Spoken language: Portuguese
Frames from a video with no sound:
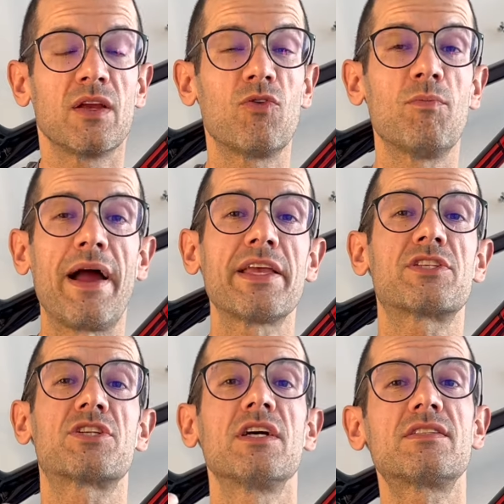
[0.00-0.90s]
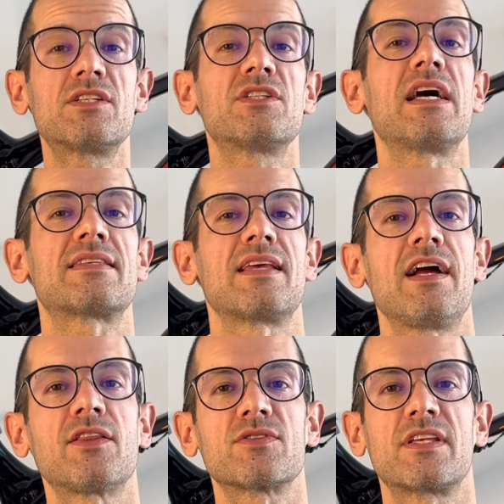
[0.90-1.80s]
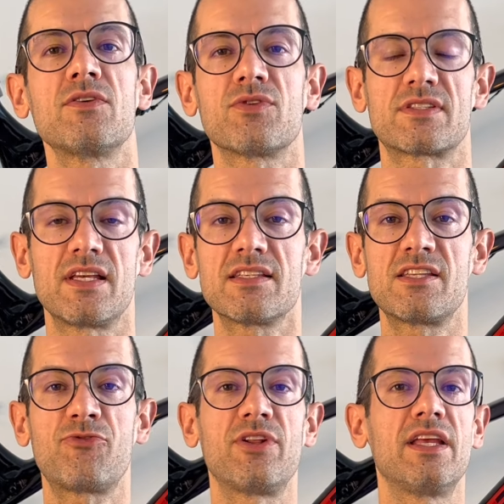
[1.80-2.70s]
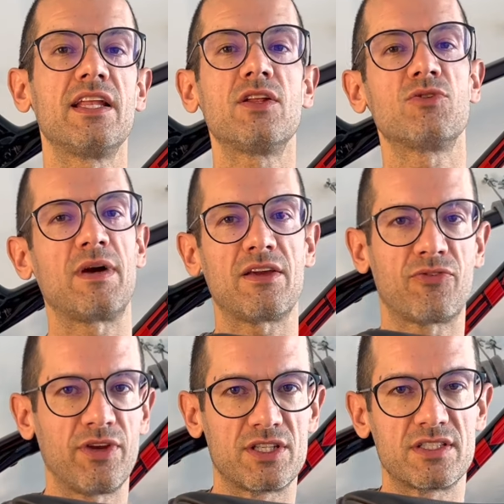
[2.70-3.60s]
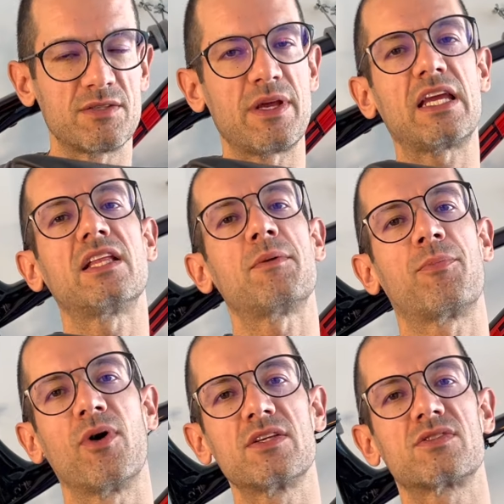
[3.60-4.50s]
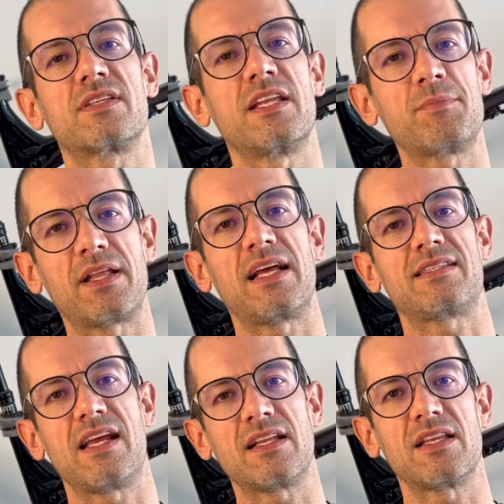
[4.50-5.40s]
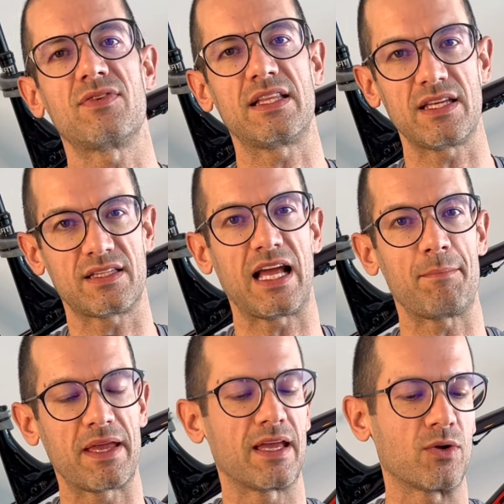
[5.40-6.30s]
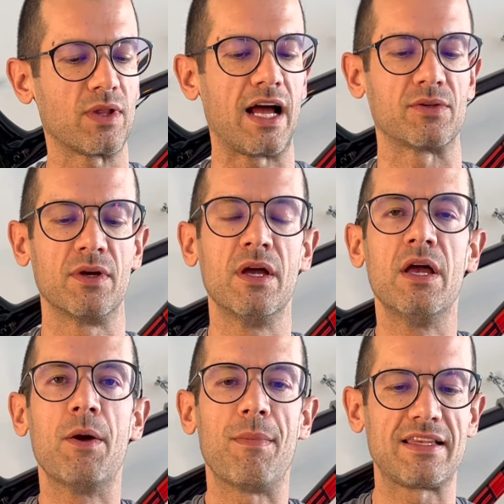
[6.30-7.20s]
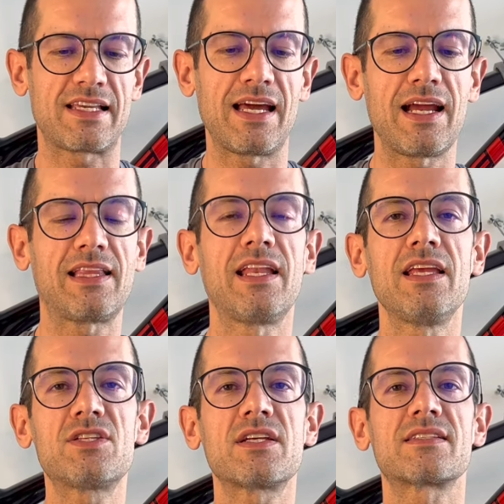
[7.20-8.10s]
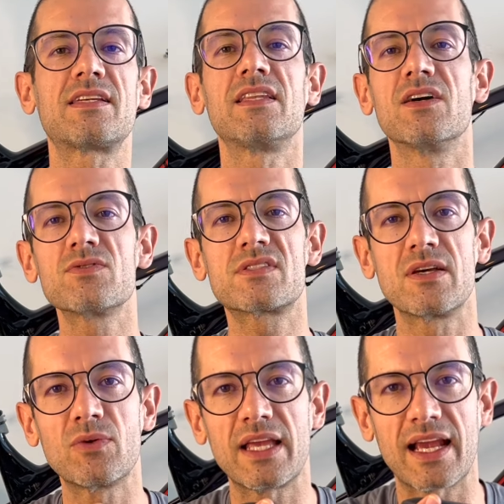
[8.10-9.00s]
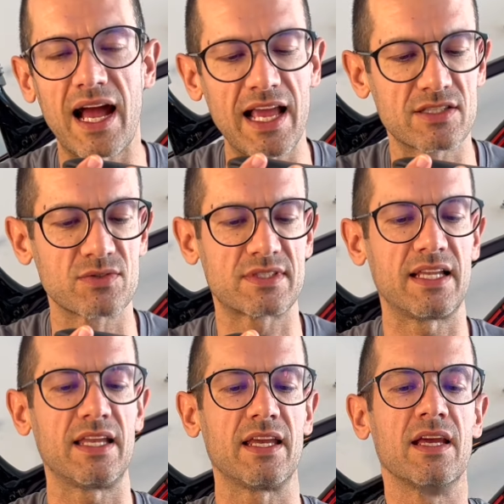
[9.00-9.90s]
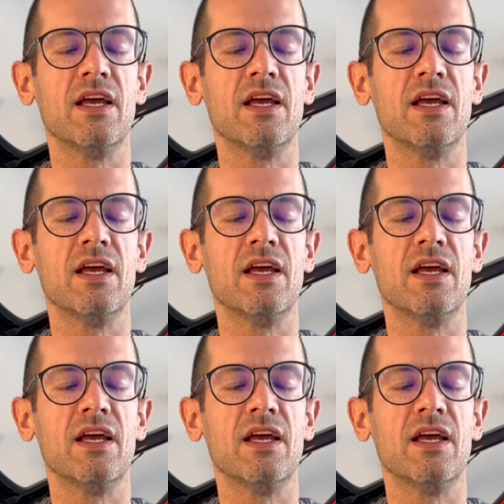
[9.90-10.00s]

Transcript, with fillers: com mais chance de dar certo, sem vocês definirem no bike fit. Se bem que depois o selim para dar certo, ele vai ter que estar tá bem regulado. Mas características que não são legais num selim